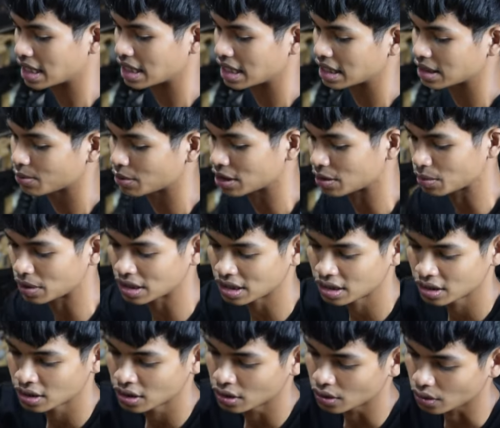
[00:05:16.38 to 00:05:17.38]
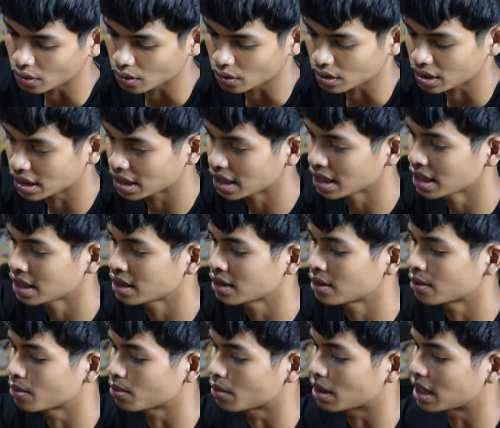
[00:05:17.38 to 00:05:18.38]
ya teman-teman Oke
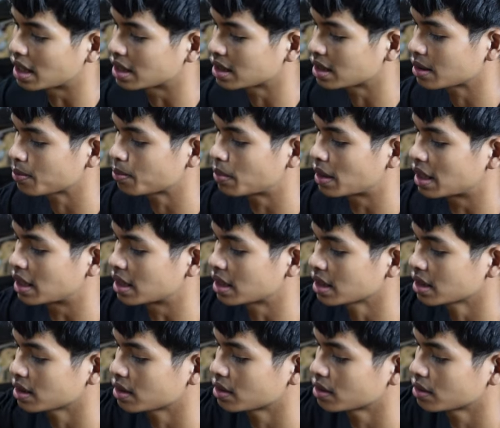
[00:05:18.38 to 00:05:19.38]
mantep banget